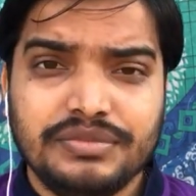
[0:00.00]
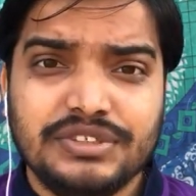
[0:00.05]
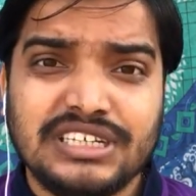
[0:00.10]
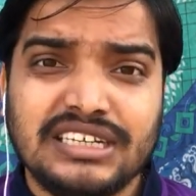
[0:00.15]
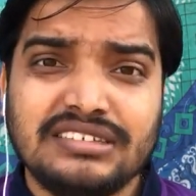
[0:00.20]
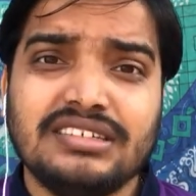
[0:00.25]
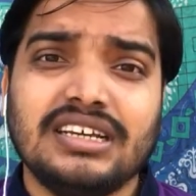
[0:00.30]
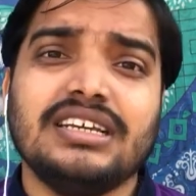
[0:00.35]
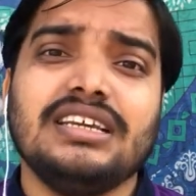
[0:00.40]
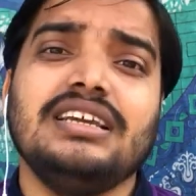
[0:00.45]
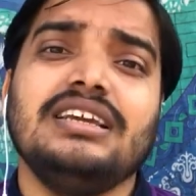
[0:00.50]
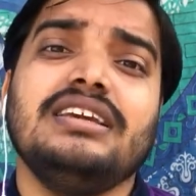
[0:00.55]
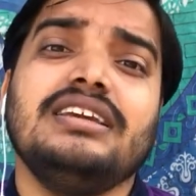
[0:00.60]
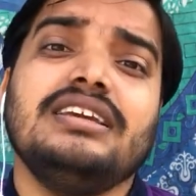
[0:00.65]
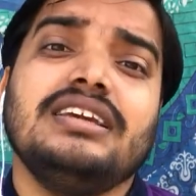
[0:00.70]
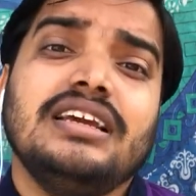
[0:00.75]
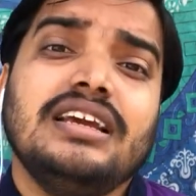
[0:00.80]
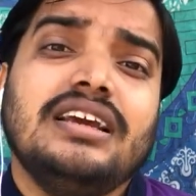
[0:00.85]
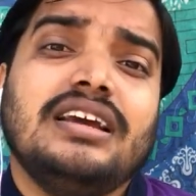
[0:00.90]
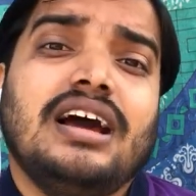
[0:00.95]
जैसा कि
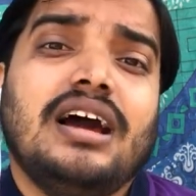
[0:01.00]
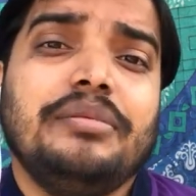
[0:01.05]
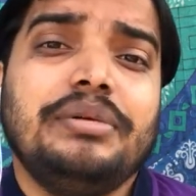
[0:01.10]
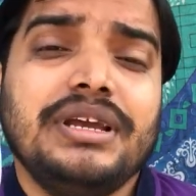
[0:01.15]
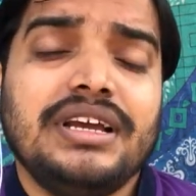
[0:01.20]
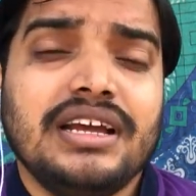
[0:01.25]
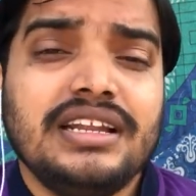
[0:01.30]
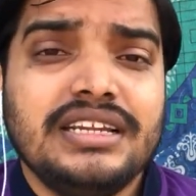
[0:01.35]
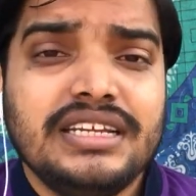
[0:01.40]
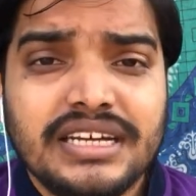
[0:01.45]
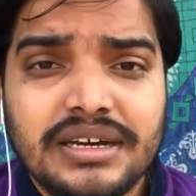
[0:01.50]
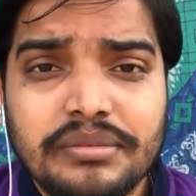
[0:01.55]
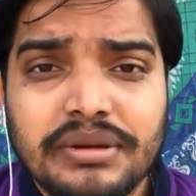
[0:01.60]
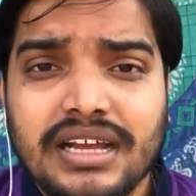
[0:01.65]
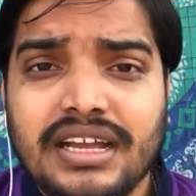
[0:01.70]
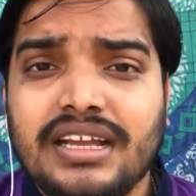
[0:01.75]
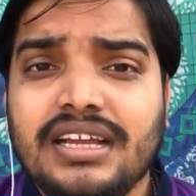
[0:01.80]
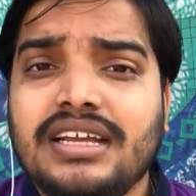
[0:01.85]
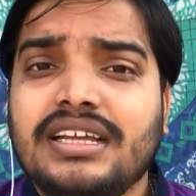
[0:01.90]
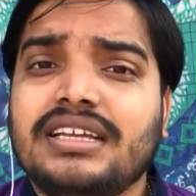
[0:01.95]
अभी का नियम
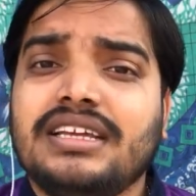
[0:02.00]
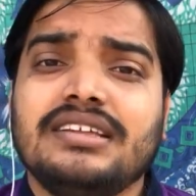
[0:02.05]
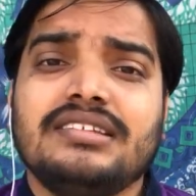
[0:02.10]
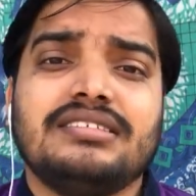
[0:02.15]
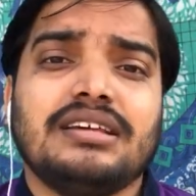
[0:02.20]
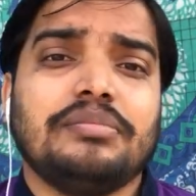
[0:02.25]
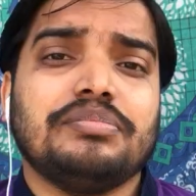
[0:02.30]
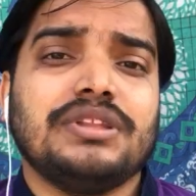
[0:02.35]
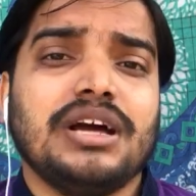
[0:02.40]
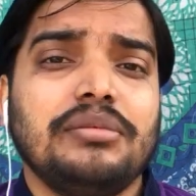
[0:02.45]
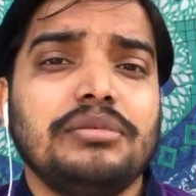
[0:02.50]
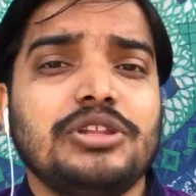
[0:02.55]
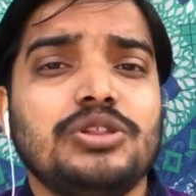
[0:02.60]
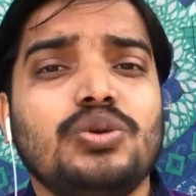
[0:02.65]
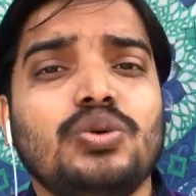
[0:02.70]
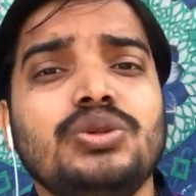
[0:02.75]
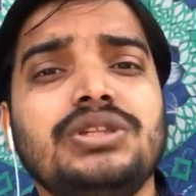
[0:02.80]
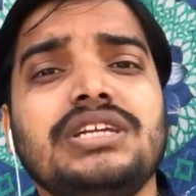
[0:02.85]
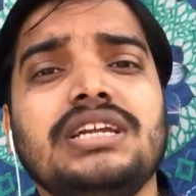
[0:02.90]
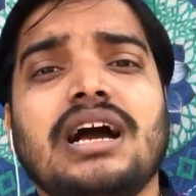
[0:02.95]
है कि सप्ताह में
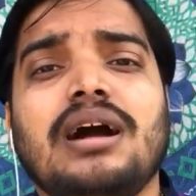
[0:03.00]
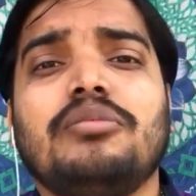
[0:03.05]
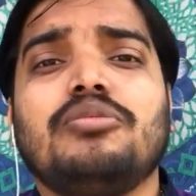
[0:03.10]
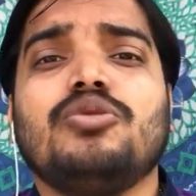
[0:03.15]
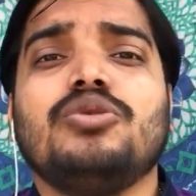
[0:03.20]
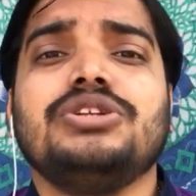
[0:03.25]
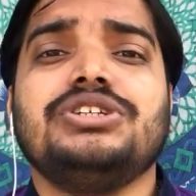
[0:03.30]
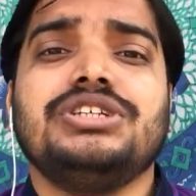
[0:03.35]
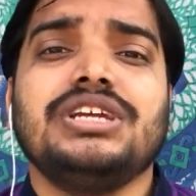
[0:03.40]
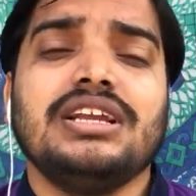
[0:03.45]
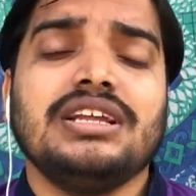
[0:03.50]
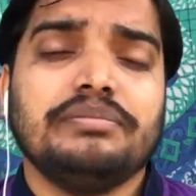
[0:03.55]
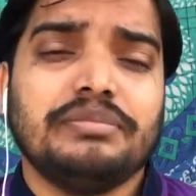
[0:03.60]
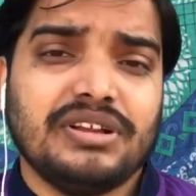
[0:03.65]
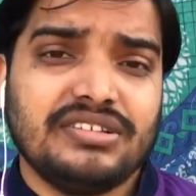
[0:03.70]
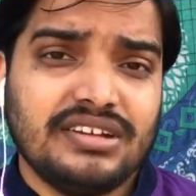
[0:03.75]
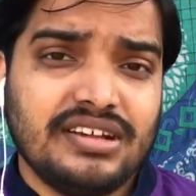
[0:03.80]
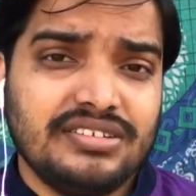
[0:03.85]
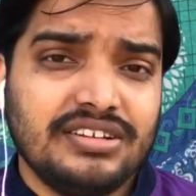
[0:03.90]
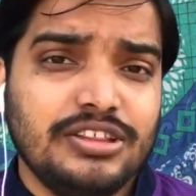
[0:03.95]
दो दिन आपको जेल
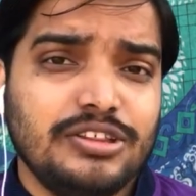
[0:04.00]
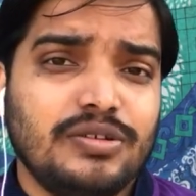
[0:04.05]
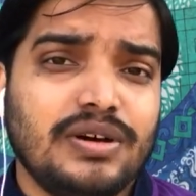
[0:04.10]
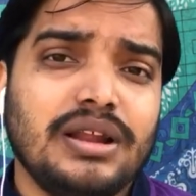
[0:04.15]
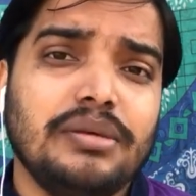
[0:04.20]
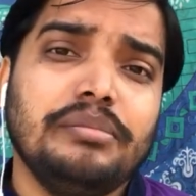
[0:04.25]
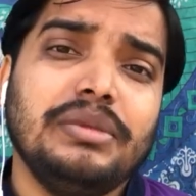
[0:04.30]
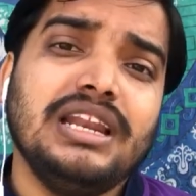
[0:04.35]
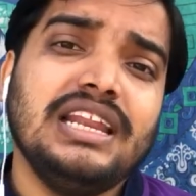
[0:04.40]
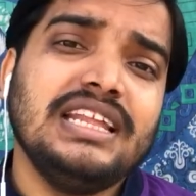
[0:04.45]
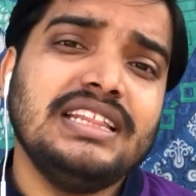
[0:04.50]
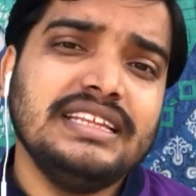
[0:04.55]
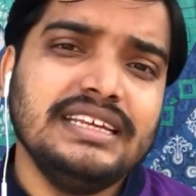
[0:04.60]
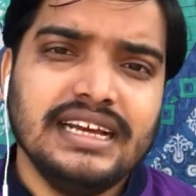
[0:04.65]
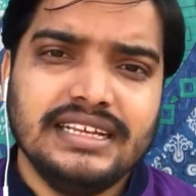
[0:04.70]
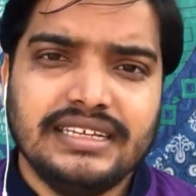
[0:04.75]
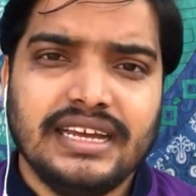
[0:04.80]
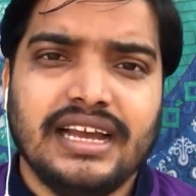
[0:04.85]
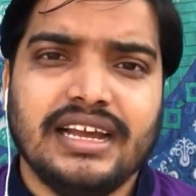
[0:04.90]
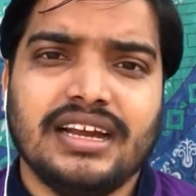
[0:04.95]
प्रशासन द्वारा मिलने
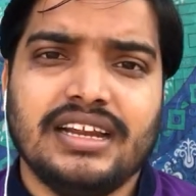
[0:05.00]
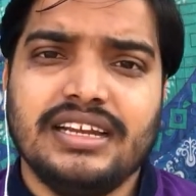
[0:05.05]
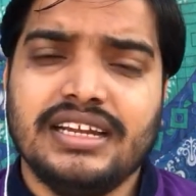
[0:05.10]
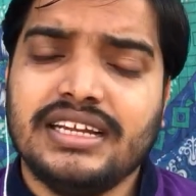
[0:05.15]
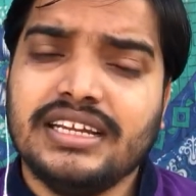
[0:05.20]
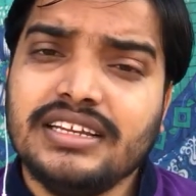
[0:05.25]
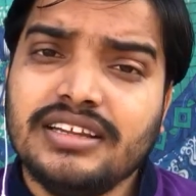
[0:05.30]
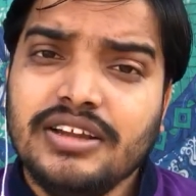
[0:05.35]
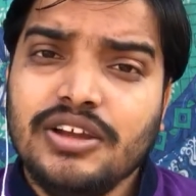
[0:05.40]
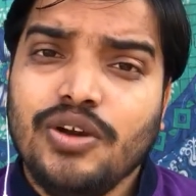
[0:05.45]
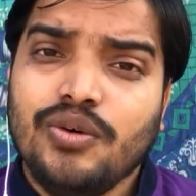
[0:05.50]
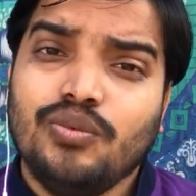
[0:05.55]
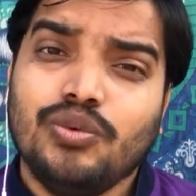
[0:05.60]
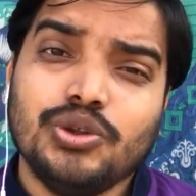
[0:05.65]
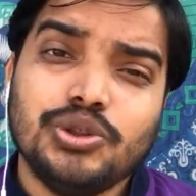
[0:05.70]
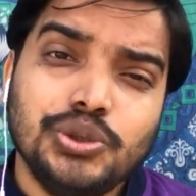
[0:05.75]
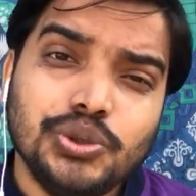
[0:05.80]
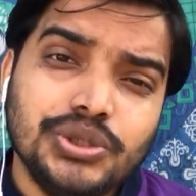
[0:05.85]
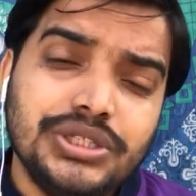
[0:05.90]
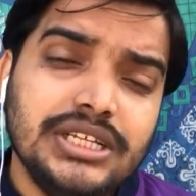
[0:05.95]
दिया जाएगा लेकिन
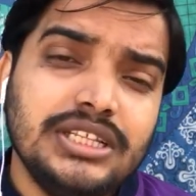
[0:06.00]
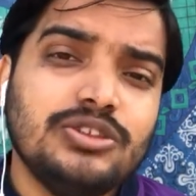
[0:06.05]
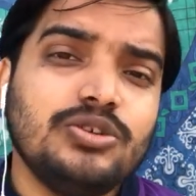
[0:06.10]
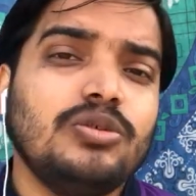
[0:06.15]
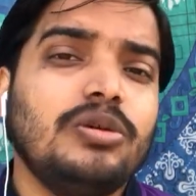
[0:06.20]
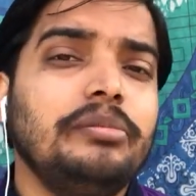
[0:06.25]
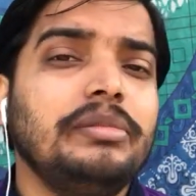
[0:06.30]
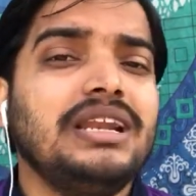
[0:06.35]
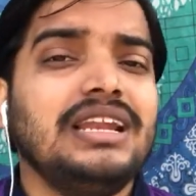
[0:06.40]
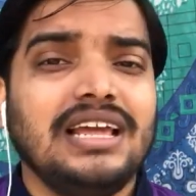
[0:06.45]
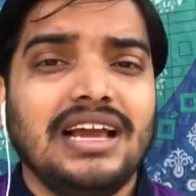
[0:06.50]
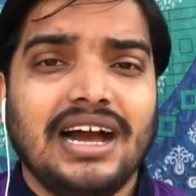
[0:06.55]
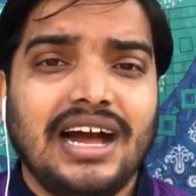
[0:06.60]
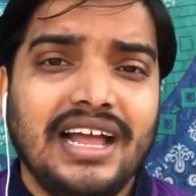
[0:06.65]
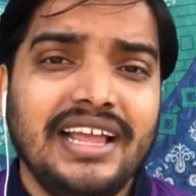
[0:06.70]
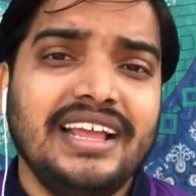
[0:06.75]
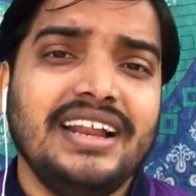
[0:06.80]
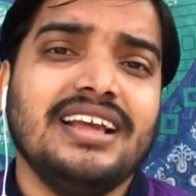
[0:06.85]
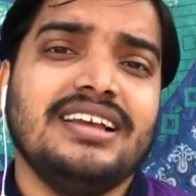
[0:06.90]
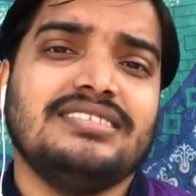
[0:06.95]
वो दो दिन तो वो मिलने आ
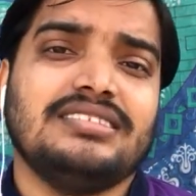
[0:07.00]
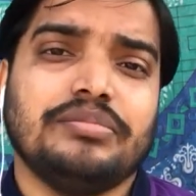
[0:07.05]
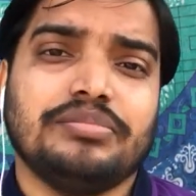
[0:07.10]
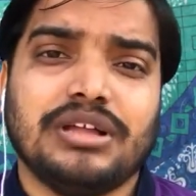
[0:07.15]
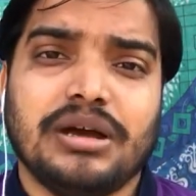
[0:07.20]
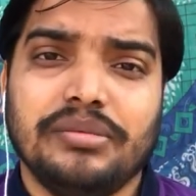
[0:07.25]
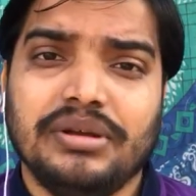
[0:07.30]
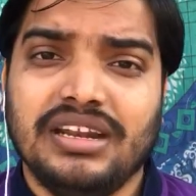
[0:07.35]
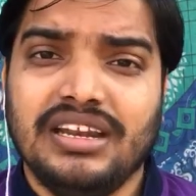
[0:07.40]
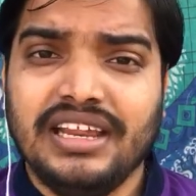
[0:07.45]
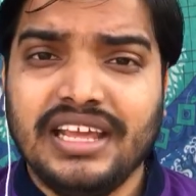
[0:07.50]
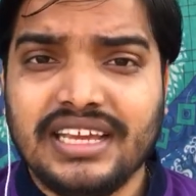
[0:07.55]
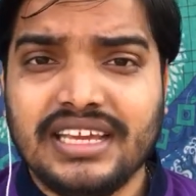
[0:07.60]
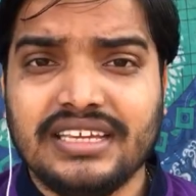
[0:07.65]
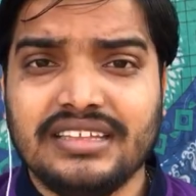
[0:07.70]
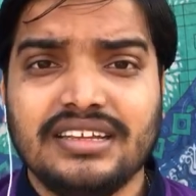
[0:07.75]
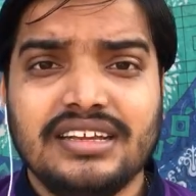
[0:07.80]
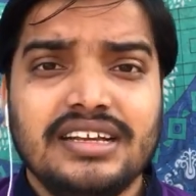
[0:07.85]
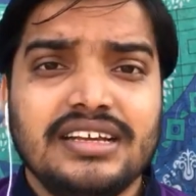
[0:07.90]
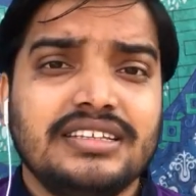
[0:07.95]
ही रहे हैं सप्ताह में
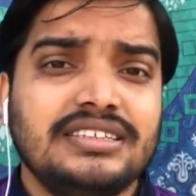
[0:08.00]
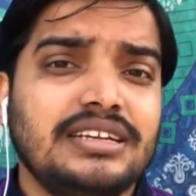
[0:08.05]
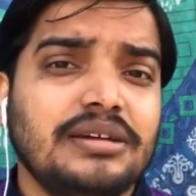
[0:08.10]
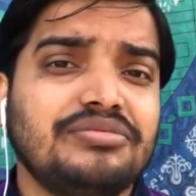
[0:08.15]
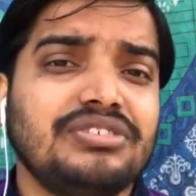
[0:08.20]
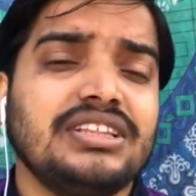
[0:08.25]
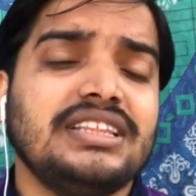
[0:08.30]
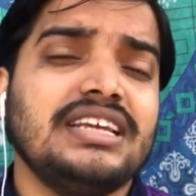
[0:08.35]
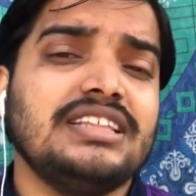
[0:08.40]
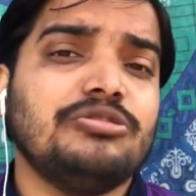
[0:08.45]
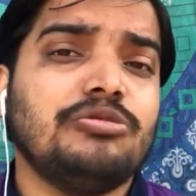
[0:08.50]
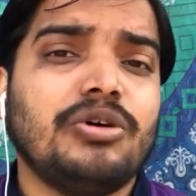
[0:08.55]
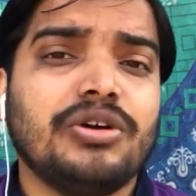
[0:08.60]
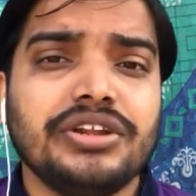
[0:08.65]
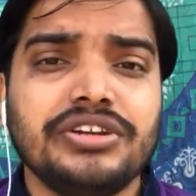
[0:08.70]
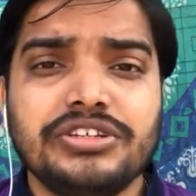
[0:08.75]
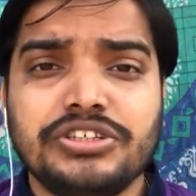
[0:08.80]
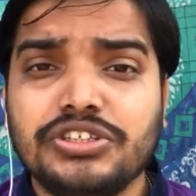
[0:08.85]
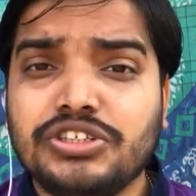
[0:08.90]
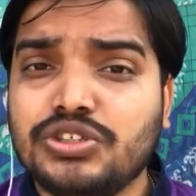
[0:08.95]
लेकिन जब से डेथ
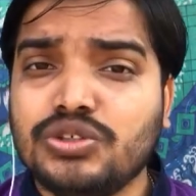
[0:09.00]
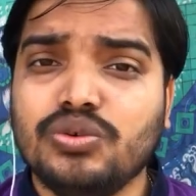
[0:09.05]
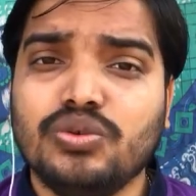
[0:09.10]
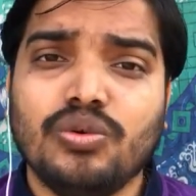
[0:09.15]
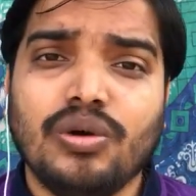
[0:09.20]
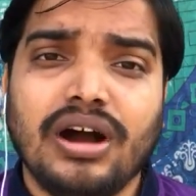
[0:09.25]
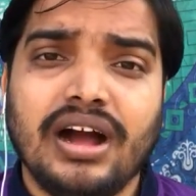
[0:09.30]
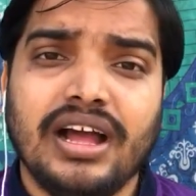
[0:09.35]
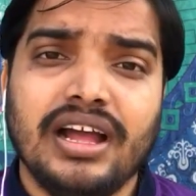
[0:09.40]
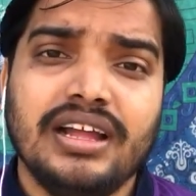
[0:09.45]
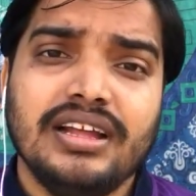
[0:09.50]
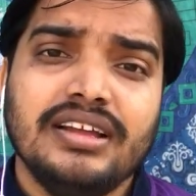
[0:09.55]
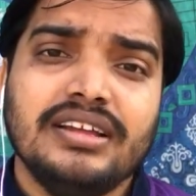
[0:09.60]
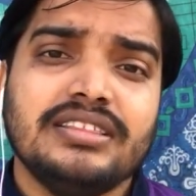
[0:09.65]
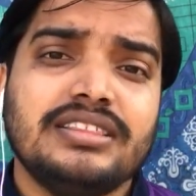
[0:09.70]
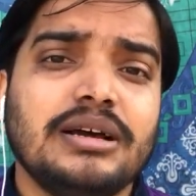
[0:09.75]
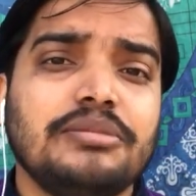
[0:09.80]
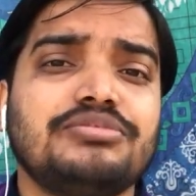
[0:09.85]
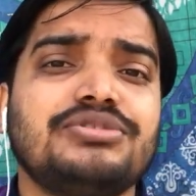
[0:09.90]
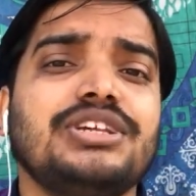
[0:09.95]
वारंट इशू हुआ है
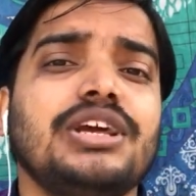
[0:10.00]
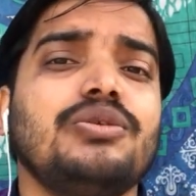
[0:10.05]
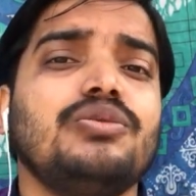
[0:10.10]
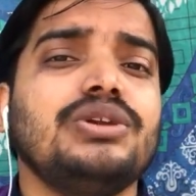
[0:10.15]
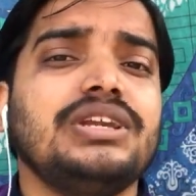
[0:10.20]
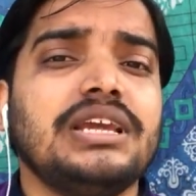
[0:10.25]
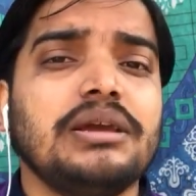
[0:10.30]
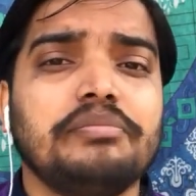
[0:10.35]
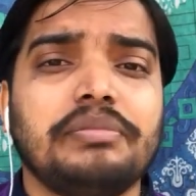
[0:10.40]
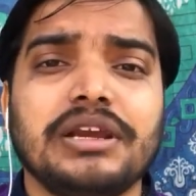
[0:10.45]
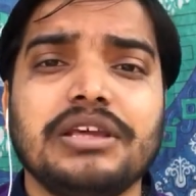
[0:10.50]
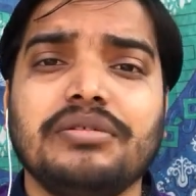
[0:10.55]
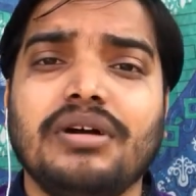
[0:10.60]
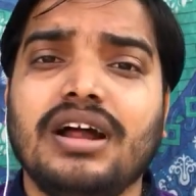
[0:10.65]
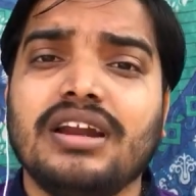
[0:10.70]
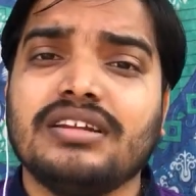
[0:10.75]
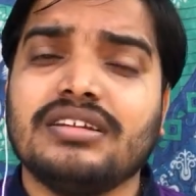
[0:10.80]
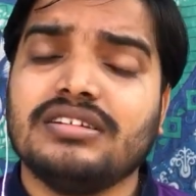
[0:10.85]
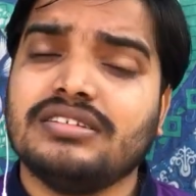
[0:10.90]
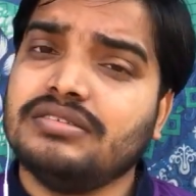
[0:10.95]
तब से उनके
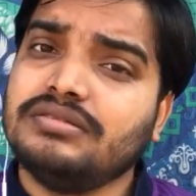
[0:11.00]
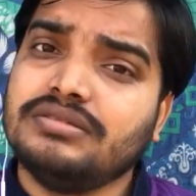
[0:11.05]
परिवार